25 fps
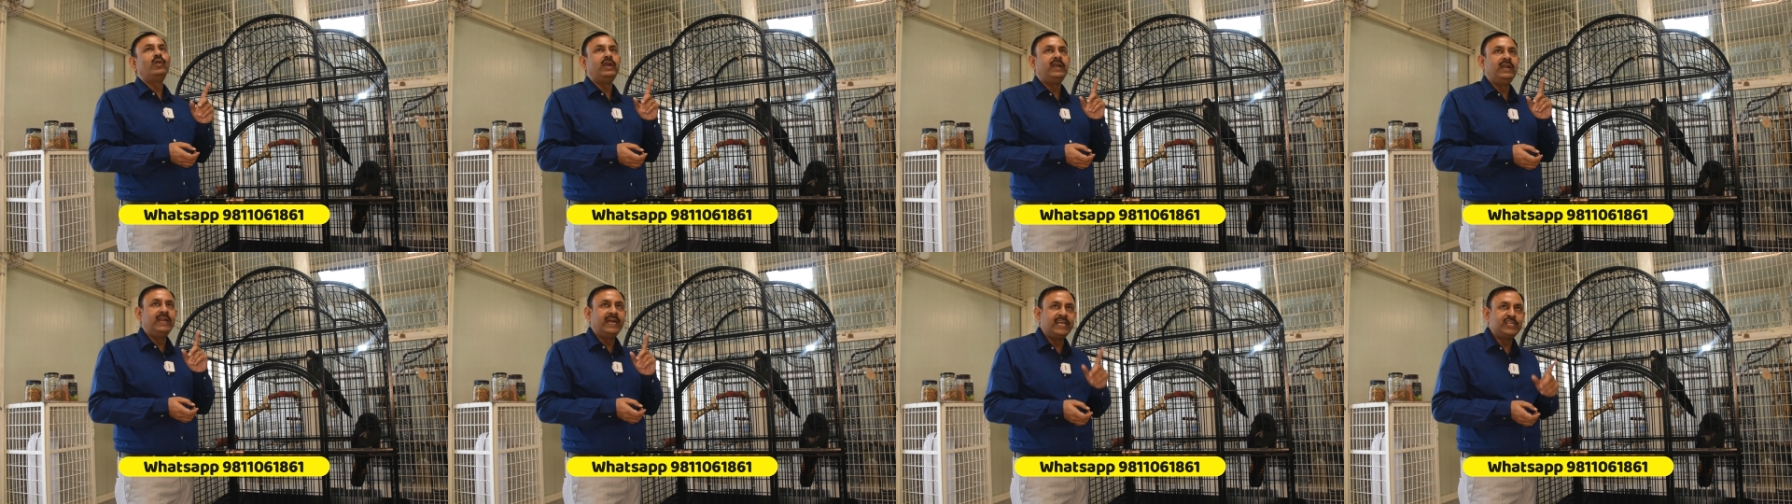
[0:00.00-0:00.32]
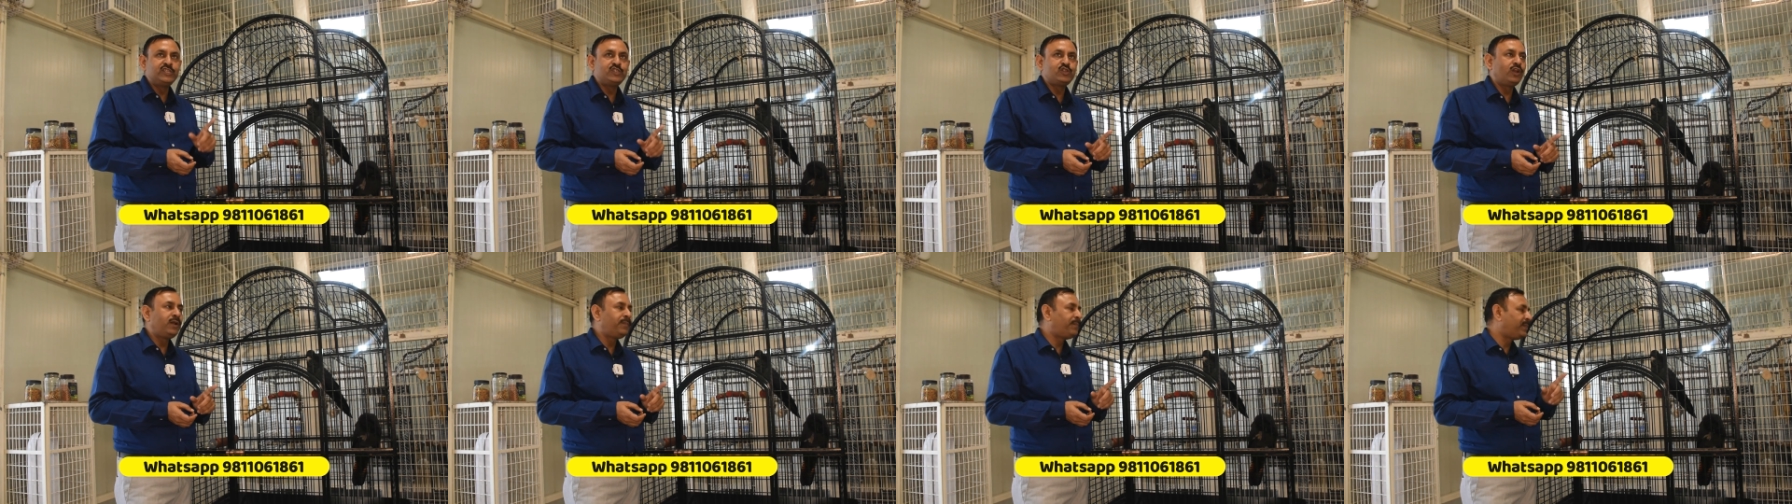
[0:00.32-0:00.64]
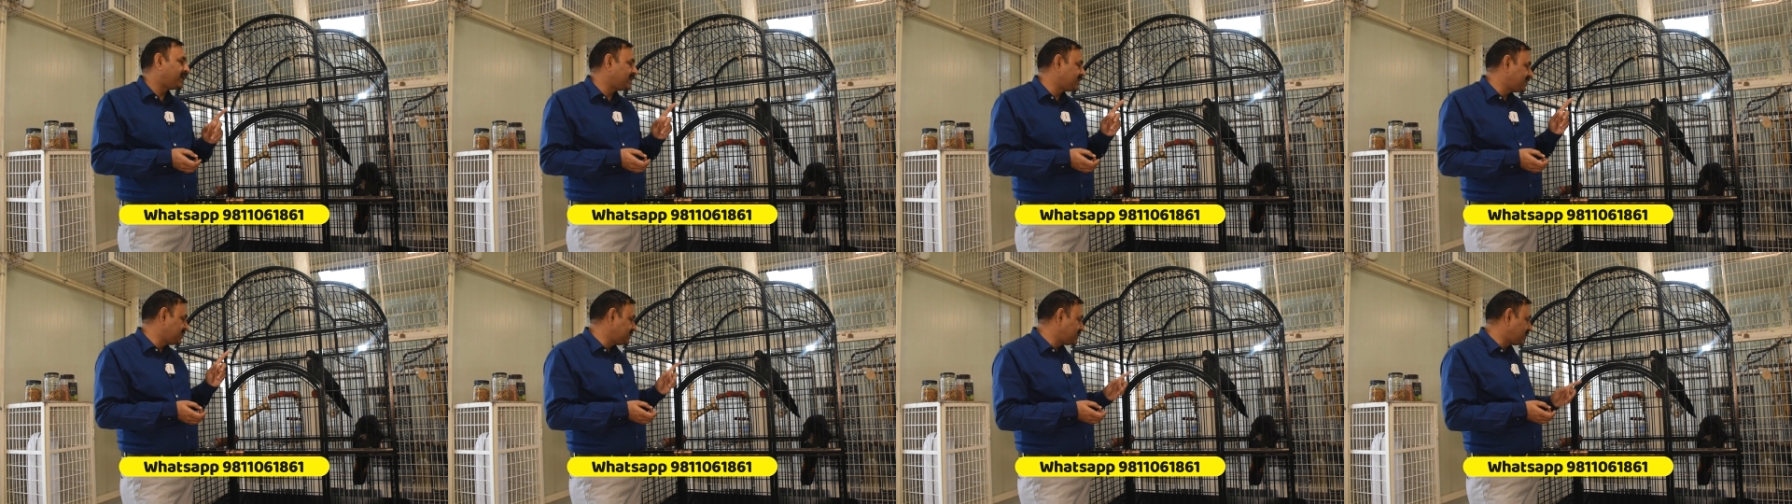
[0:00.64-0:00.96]
नेचुरल
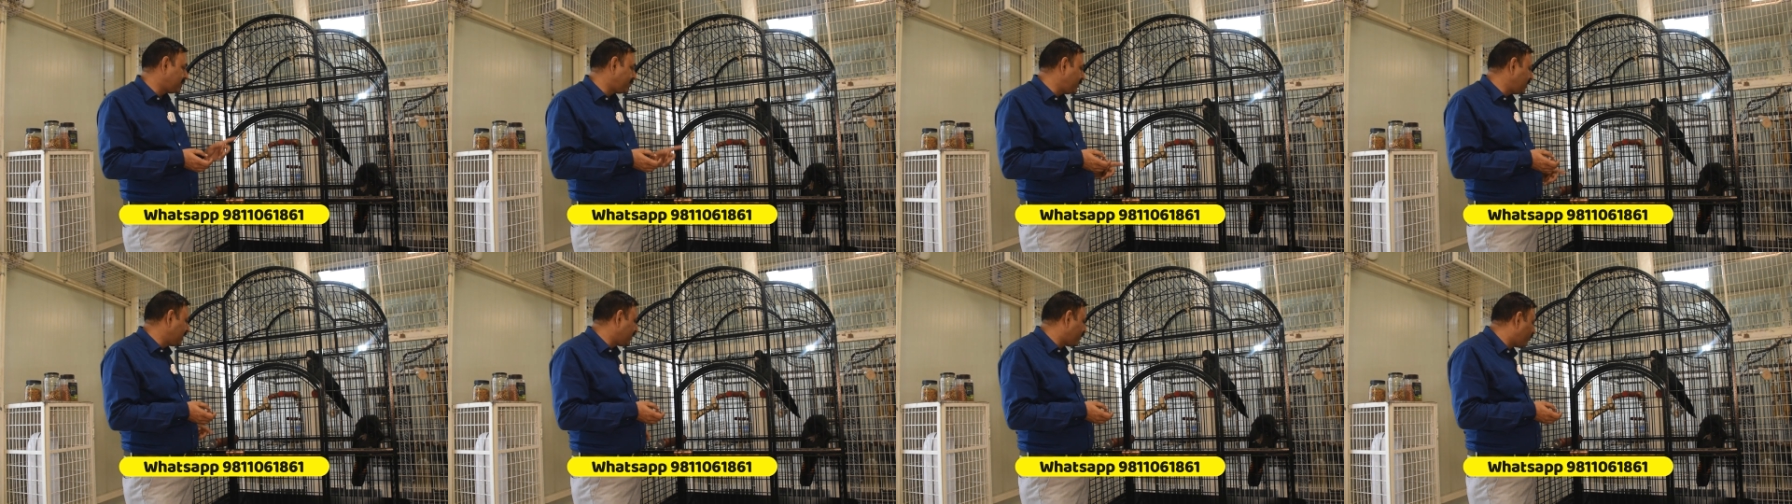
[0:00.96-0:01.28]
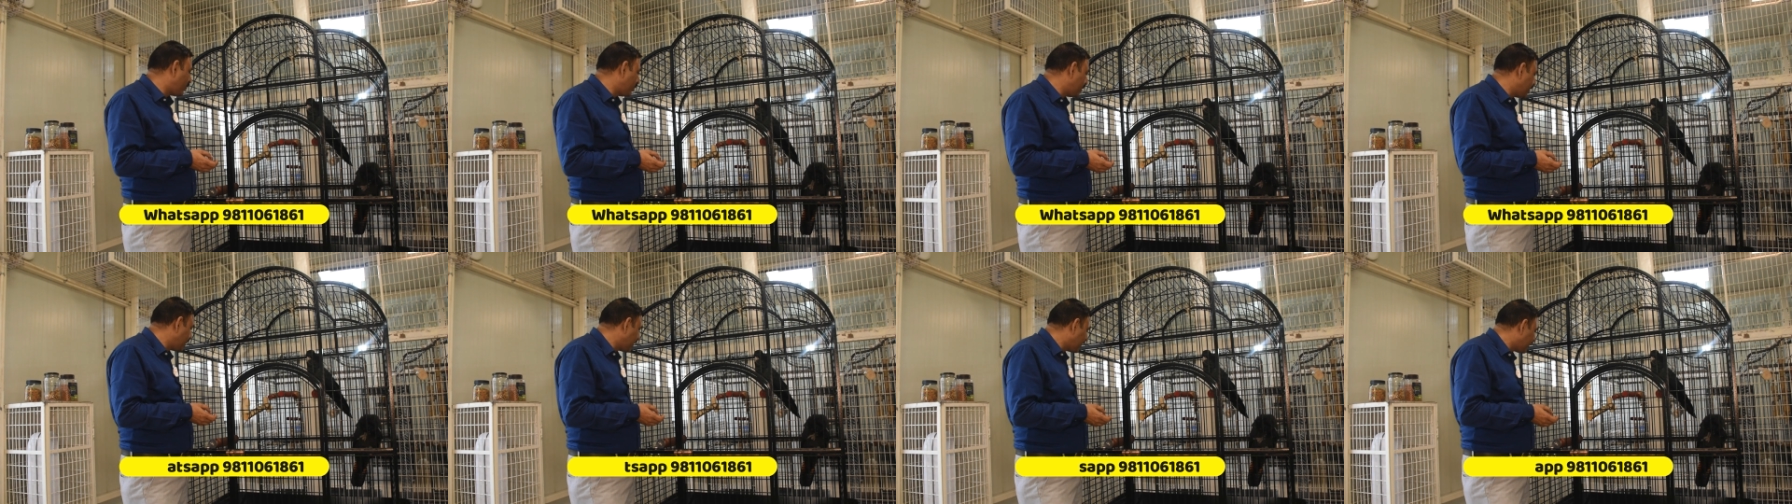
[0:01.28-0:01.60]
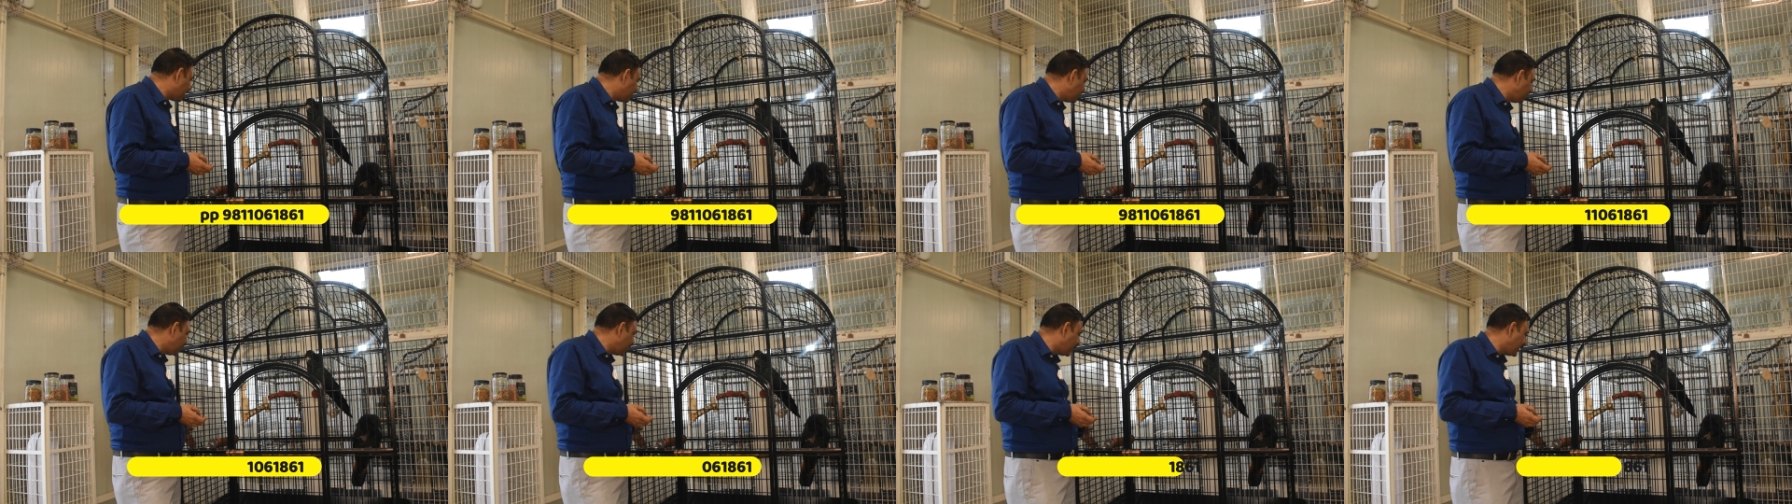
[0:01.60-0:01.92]
परचेज हमने एक वुडन
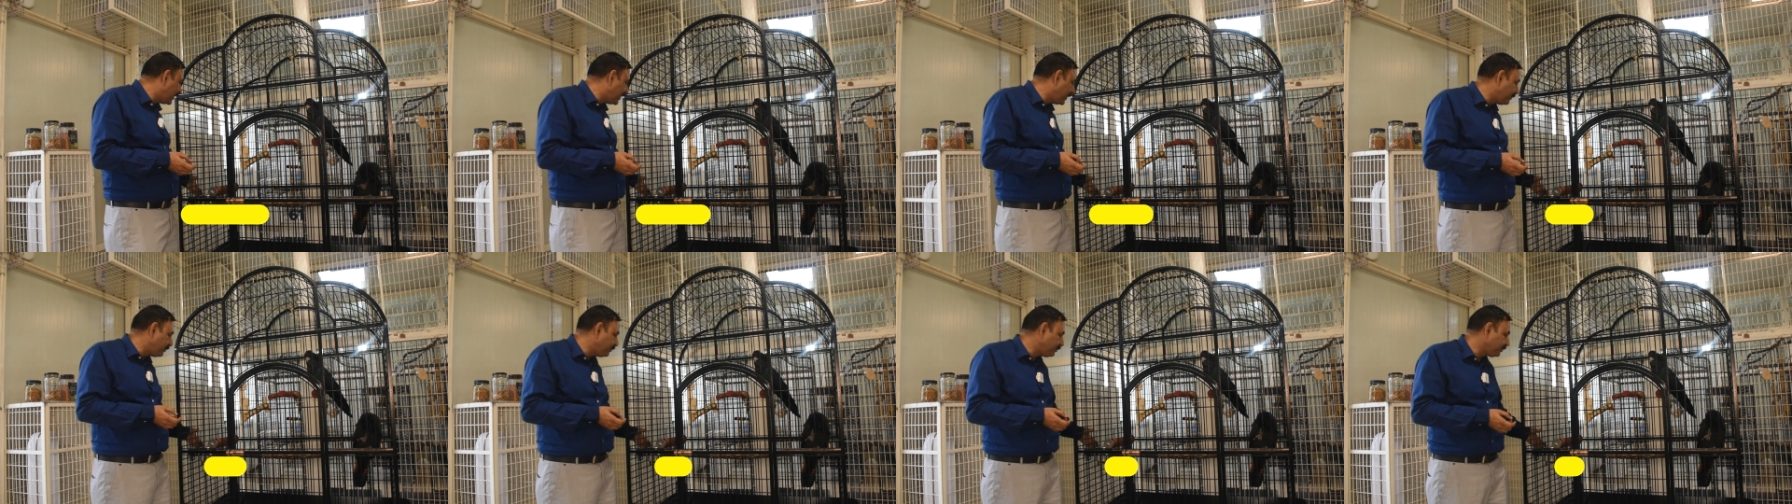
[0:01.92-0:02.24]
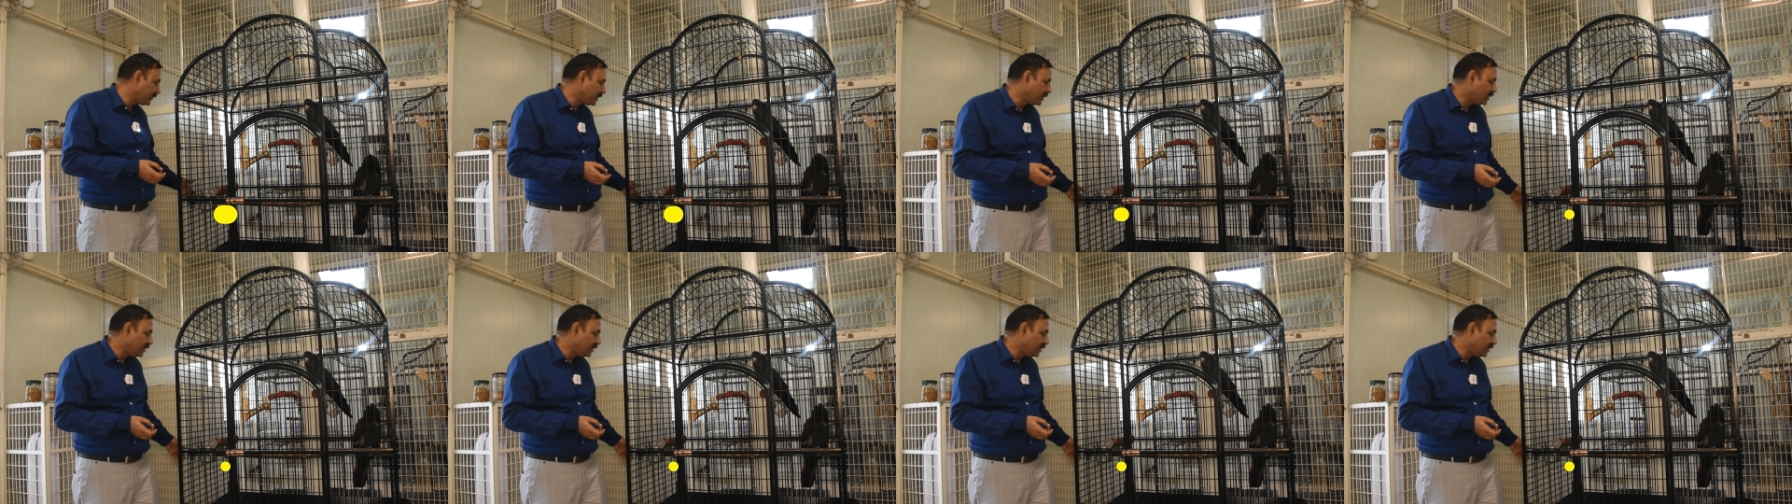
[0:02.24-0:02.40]
का दिया है